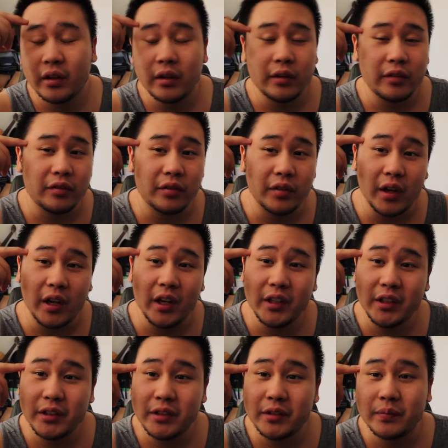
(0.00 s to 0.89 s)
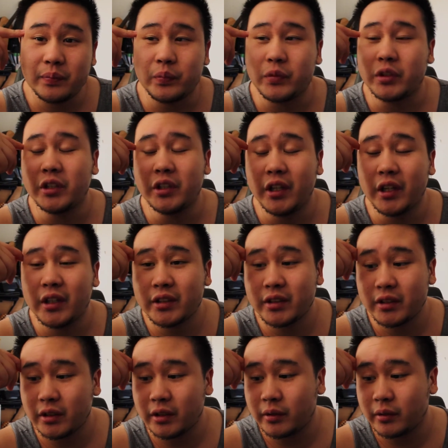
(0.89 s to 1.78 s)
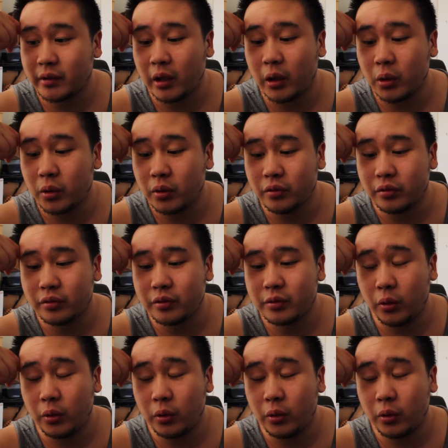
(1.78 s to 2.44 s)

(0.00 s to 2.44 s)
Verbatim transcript: freien Gedankenlauf,